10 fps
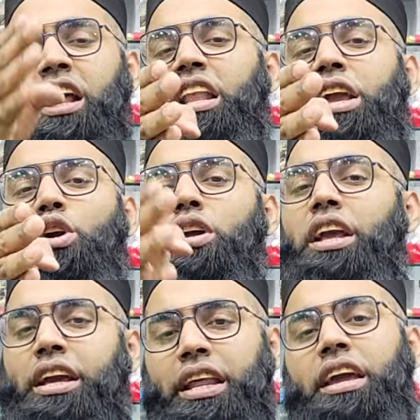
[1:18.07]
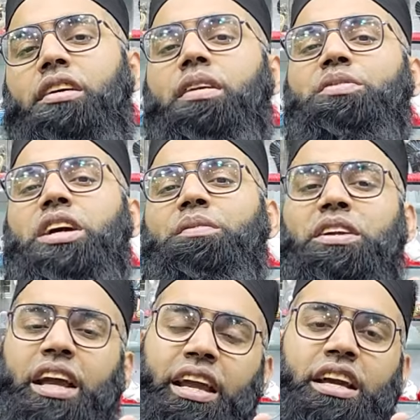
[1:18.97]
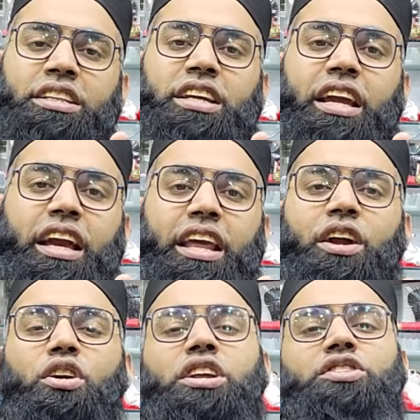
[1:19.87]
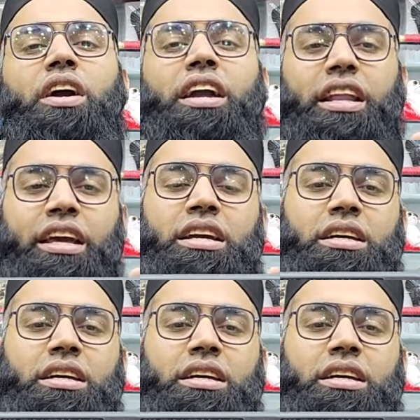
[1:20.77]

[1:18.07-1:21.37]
लिंक को क्लिक करें वेबसाइट पर जाएँ चेक करें और इन्जॉय करें